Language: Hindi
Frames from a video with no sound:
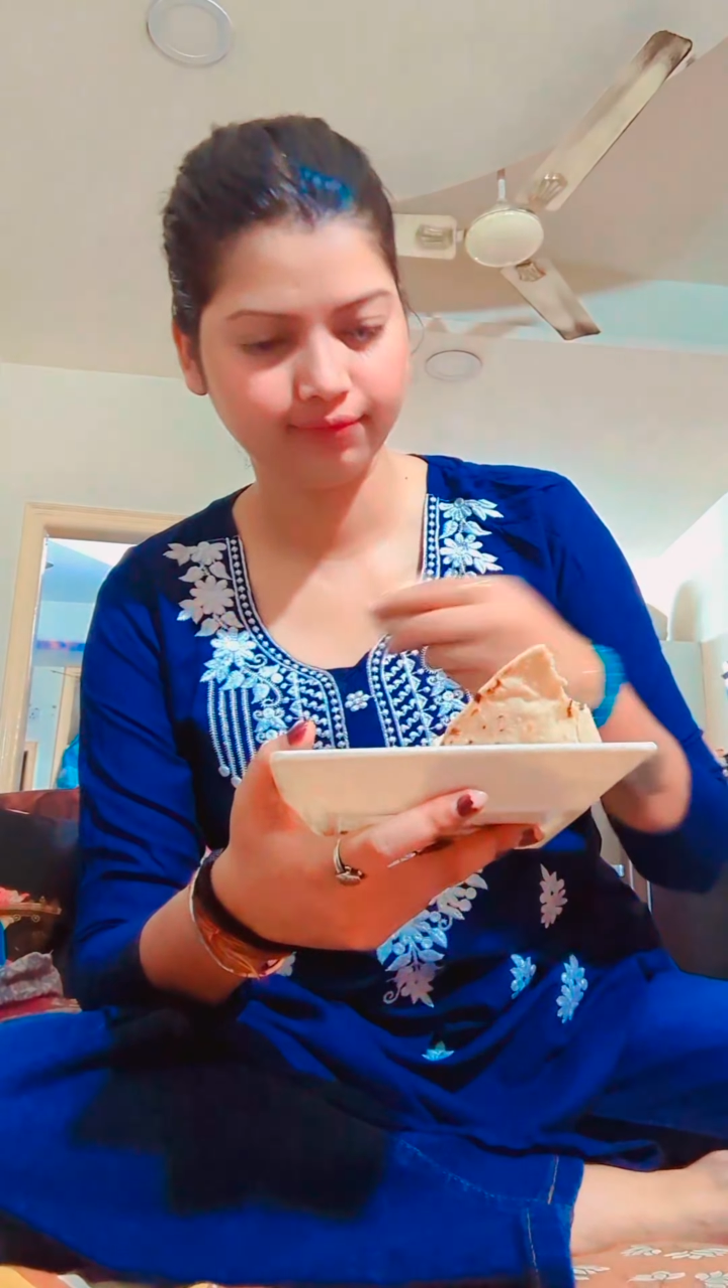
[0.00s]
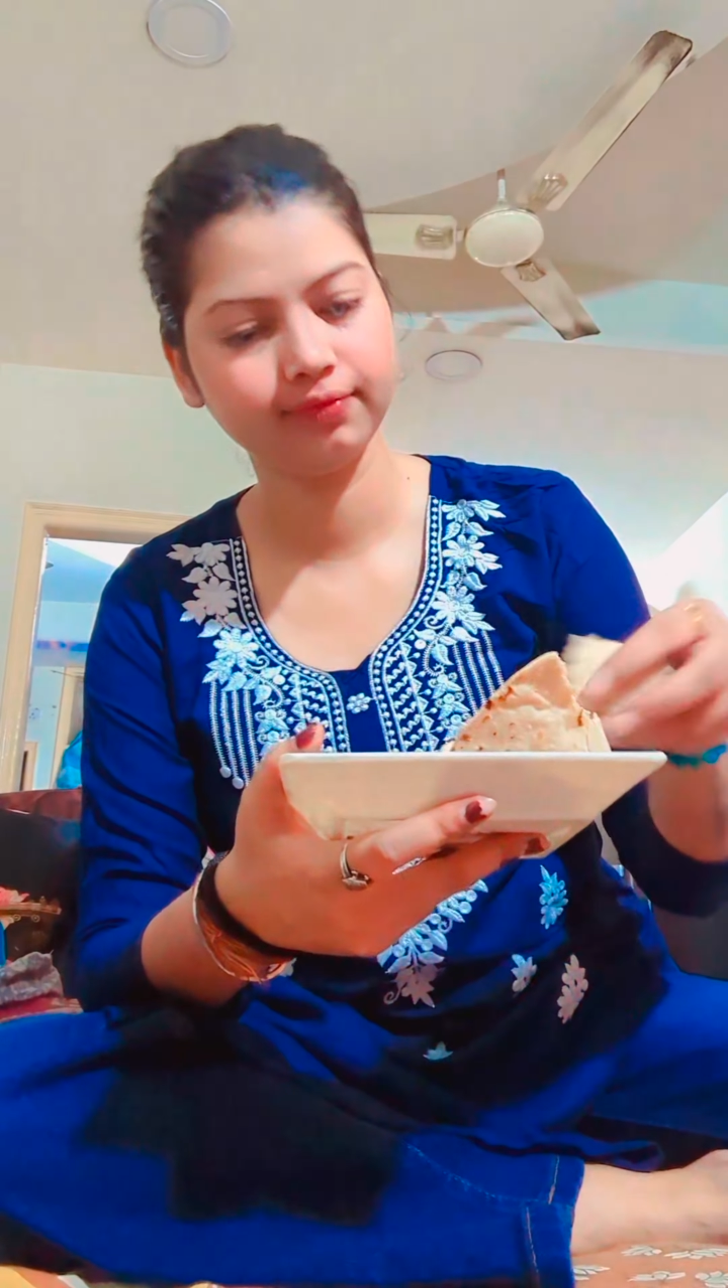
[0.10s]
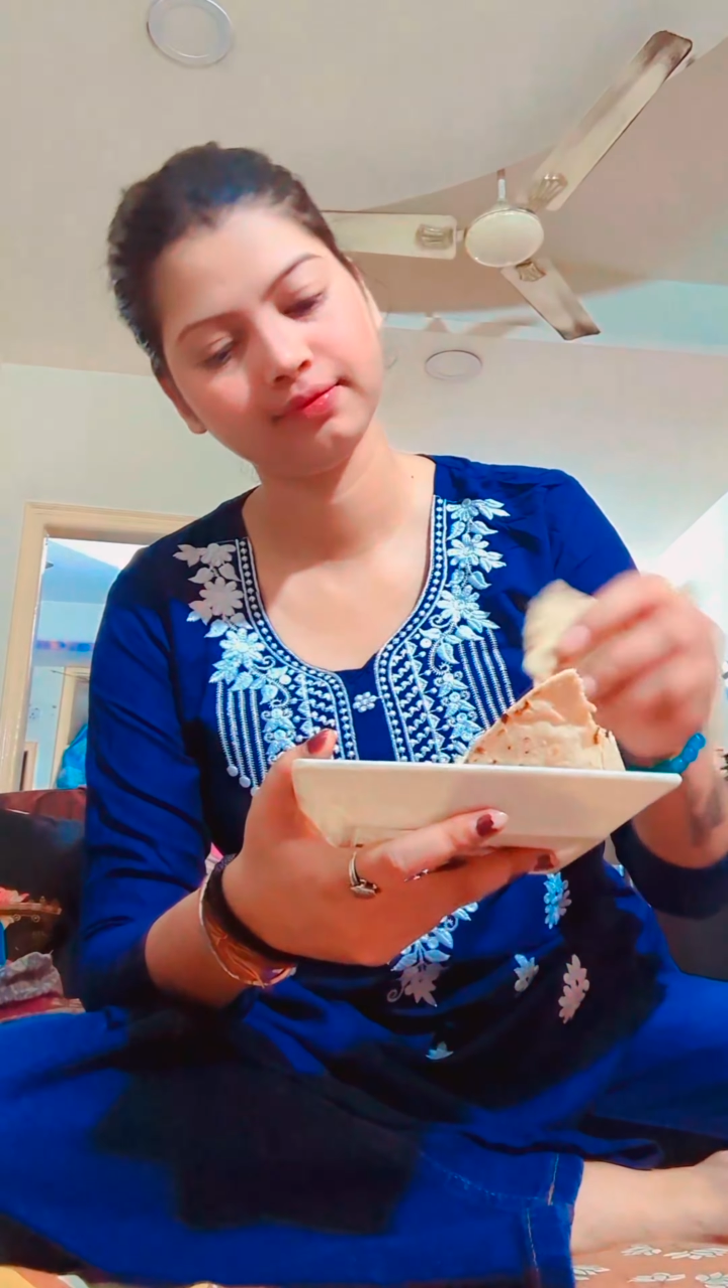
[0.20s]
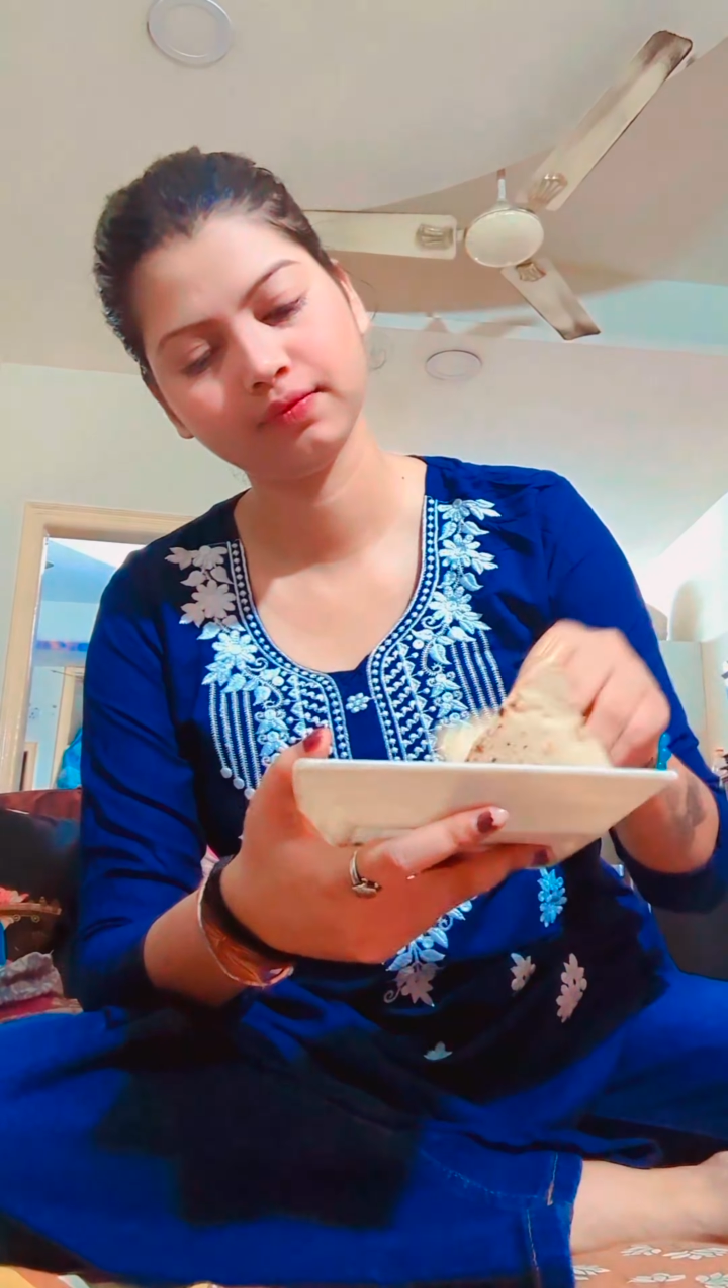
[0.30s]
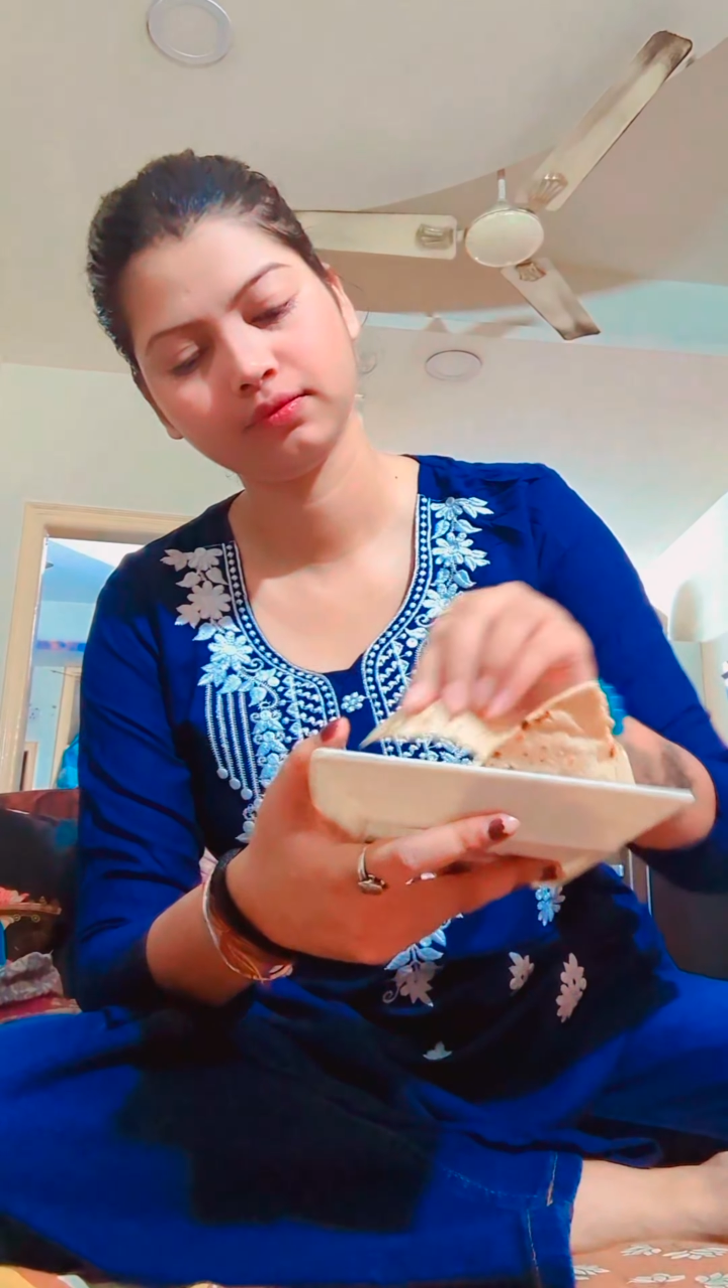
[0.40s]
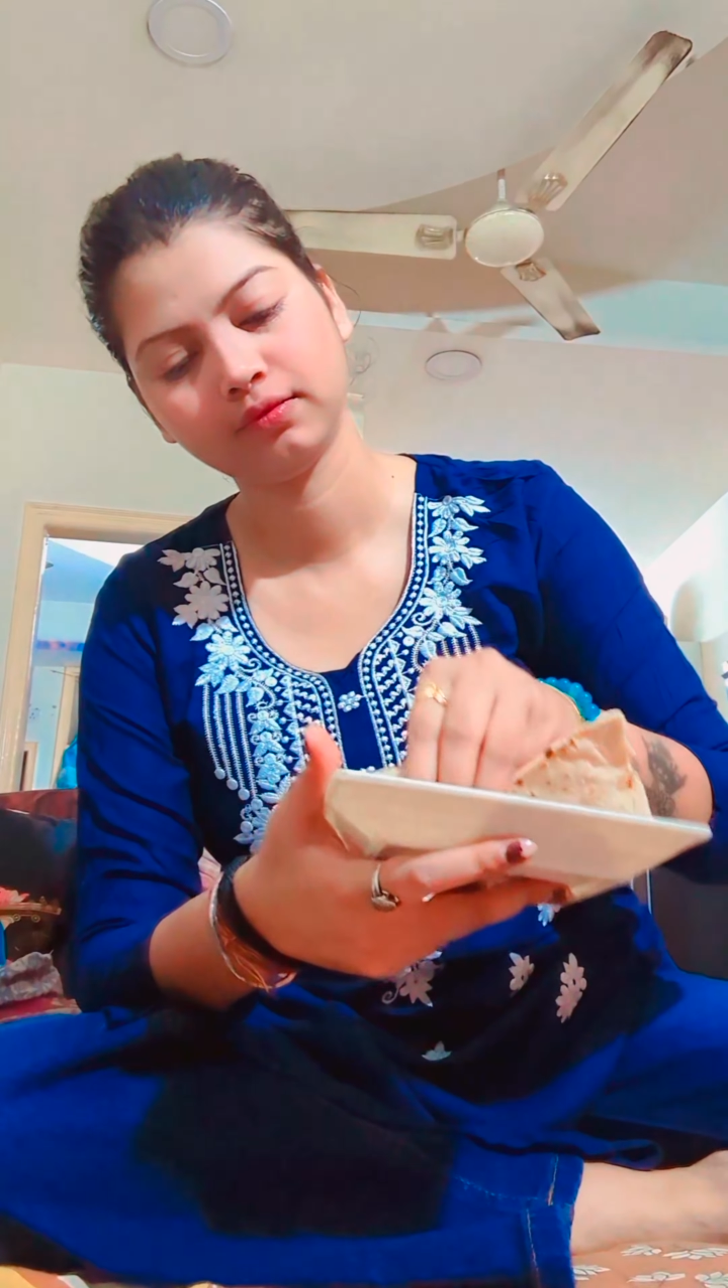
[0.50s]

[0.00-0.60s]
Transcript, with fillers: एक रोटी